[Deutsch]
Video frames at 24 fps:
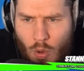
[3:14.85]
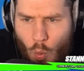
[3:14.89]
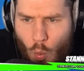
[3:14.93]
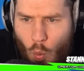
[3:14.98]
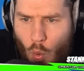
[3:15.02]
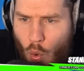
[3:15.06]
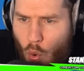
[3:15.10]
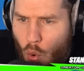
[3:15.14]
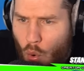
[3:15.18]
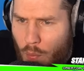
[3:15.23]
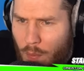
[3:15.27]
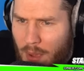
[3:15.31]

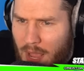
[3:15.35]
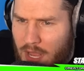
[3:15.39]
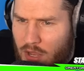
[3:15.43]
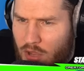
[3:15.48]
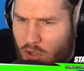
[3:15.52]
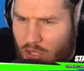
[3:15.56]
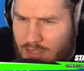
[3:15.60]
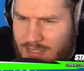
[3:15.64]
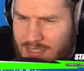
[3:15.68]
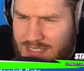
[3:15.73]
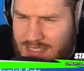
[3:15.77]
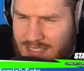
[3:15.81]
Oh mein
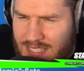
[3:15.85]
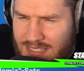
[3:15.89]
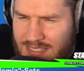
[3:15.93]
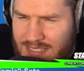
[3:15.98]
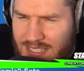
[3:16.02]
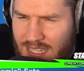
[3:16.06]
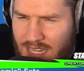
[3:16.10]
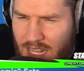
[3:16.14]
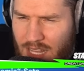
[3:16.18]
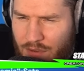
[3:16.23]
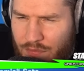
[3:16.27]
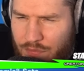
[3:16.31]
Gott, ist das
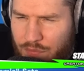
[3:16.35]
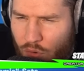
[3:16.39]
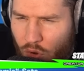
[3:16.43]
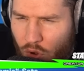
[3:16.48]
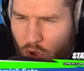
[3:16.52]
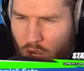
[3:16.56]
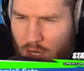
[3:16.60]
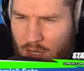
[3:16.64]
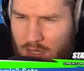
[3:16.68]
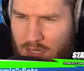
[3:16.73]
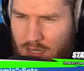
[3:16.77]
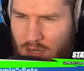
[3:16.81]
hier nicht
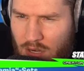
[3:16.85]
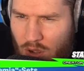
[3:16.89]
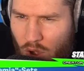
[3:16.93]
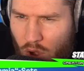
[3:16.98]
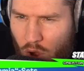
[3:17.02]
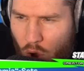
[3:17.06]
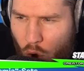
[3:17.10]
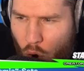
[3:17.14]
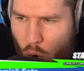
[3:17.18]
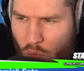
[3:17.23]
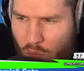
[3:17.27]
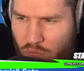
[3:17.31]
von
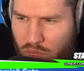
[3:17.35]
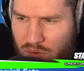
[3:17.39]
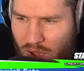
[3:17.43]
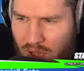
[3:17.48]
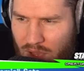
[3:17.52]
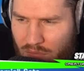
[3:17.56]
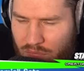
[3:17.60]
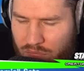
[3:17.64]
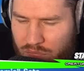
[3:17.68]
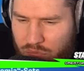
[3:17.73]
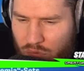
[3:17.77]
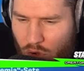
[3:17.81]

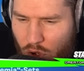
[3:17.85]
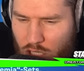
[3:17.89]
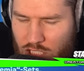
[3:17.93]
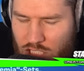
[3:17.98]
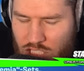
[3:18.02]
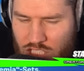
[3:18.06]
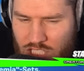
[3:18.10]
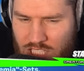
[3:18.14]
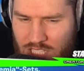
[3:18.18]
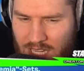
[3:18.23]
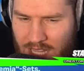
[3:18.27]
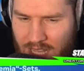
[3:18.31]

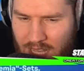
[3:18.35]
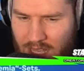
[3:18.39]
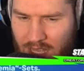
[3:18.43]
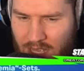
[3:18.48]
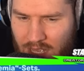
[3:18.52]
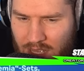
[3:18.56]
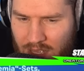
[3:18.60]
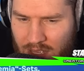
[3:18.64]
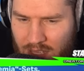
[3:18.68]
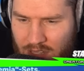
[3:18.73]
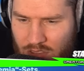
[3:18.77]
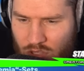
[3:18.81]
Overwatch? Nee.
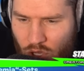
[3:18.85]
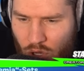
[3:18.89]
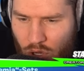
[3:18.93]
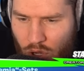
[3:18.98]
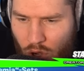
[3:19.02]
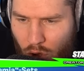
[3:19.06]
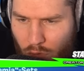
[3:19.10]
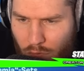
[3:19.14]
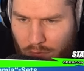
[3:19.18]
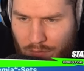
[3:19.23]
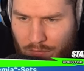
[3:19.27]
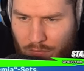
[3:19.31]
Doch
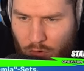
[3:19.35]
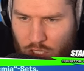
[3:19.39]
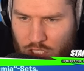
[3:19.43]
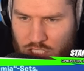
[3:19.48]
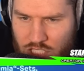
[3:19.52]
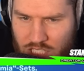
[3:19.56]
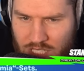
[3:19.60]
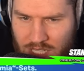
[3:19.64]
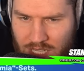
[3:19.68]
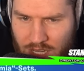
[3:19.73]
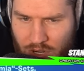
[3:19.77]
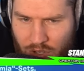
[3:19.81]

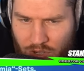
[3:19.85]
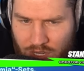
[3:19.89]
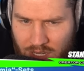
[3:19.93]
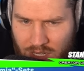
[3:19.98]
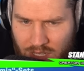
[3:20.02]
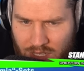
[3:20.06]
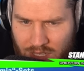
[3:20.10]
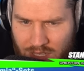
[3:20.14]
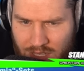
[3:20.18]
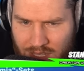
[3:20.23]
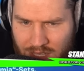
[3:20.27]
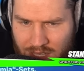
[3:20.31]
Overwatch, ne,
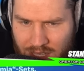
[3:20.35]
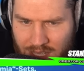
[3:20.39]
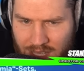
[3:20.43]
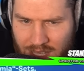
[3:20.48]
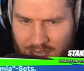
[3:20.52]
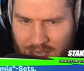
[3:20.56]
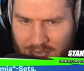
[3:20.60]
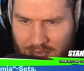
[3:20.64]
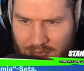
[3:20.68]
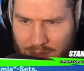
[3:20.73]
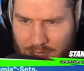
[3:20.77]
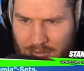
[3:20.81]
Leute?
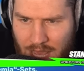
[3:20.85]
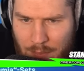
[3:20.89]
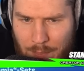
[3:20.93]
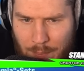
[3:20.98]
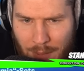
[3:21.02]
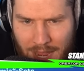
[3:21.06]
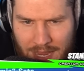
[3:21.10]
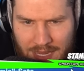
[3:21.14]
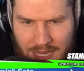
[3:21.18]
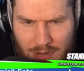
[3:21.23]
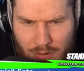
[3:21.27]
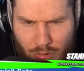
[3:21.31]
Ne,
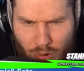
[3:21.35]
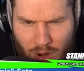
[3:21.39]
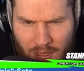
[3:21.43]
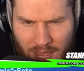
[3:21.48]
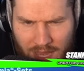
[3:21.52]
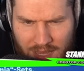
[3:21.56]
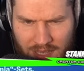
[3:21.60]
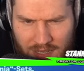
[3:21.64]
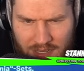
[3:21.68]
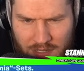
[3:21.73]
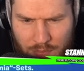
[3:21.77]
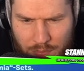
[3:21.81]
My Hero
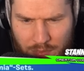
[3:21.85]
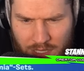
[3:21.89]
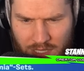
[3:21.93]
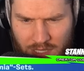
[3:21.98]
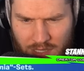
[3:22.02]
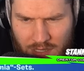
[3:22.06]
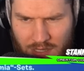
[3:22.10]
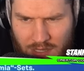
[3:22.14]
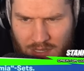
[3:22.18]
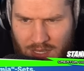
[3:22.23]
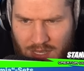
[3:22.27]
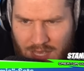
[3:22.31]
Academy?
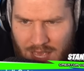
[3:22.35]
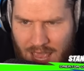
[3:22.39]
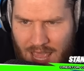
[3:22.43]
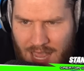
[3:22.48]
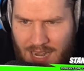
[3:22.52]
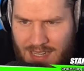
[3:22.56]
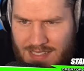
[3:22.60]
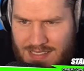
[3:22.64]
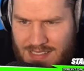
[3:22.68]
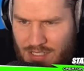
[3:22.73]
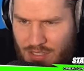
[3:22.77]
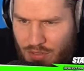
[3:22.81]
Hä,
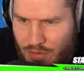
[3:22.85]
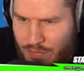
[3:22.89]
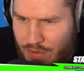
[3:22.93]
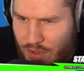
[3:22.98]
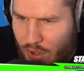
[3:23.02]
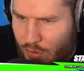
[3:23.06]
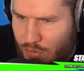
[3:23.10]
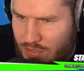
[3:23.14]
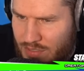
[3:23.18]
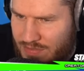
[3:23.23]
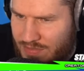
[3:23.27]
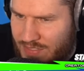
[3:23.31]
das sieht irgendwie
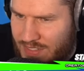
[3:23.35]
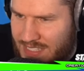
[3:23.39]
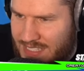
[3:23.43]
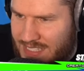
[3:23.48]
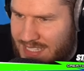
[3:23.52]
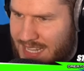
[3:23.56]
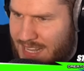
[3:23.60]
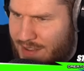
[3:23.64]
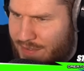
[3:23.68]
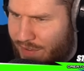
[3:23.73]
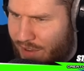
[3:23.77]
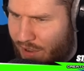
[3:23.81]
aus wie
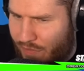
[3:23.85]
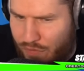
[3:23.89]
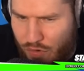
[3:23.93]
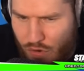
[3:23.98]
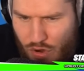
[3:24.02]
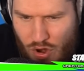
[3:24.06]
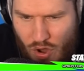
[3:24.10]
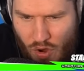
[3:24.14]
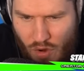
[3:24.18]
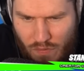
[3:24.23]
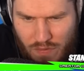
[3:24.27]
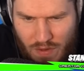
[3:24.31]
Diva
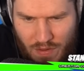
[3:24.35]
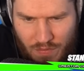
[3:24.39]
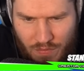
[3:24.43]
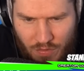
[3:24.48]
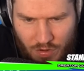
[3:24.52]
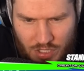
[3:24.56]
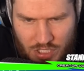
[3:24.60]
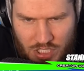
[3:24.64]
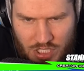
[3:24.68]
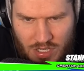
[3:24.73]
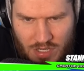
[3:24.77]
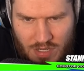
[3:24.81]
von
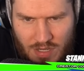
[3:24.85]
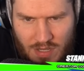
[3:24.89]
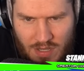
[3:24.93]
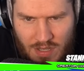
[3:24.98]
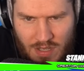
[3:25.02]
Overwatch.